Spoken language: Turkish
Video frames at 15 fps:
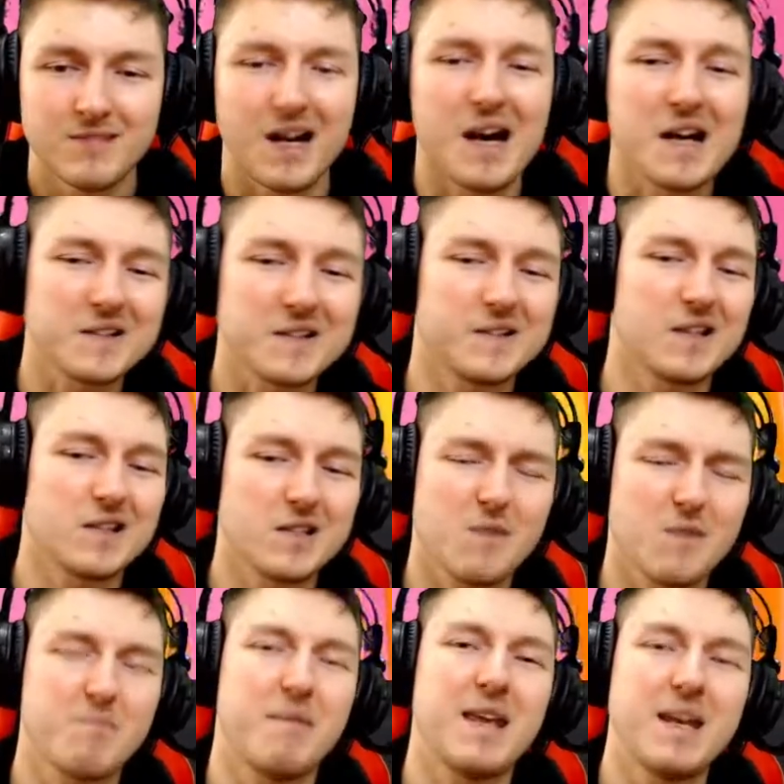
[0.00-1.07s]

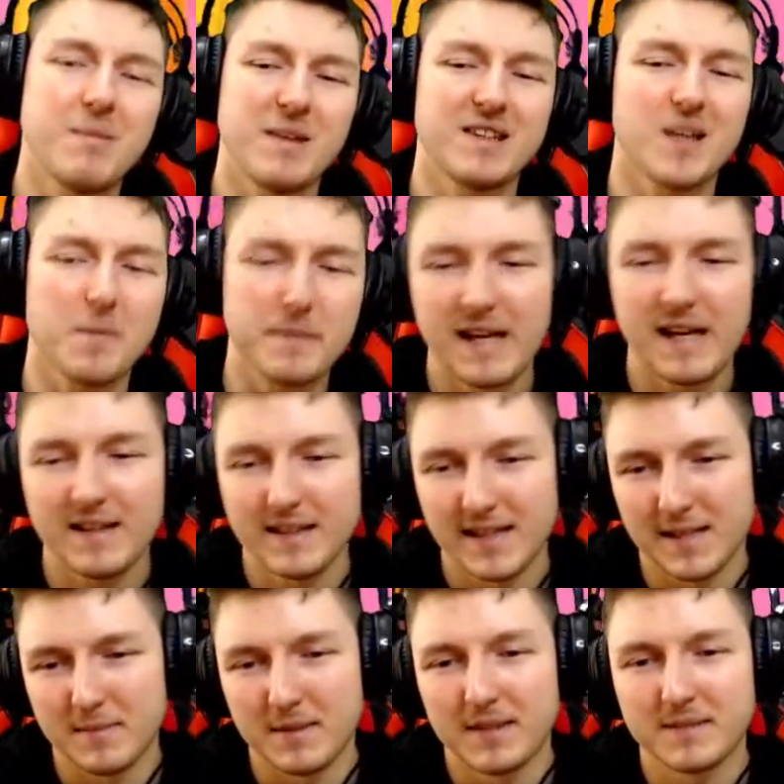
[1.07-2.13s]
Arkadaşlar benim etap geldi
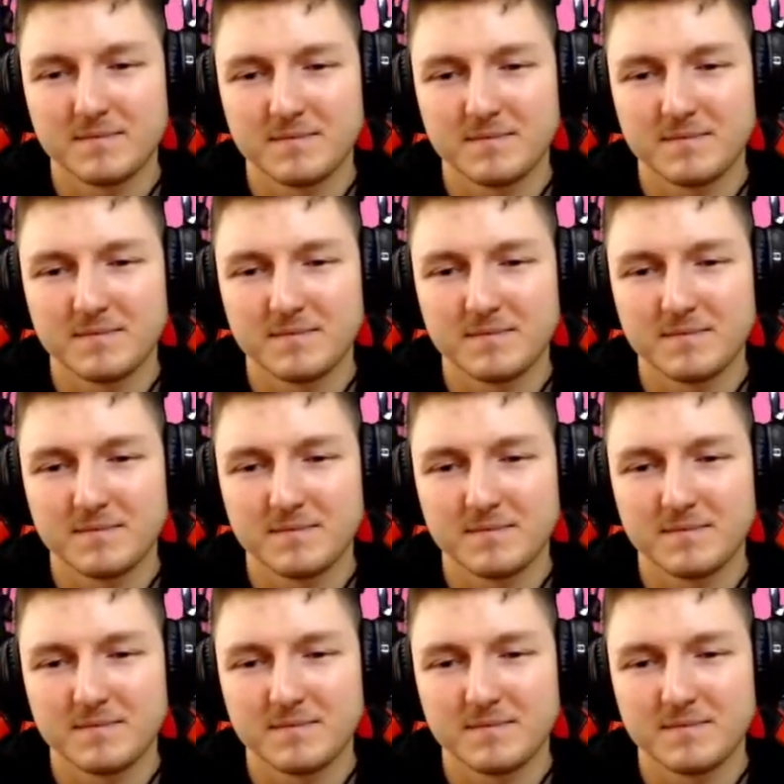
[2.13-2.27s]
abi.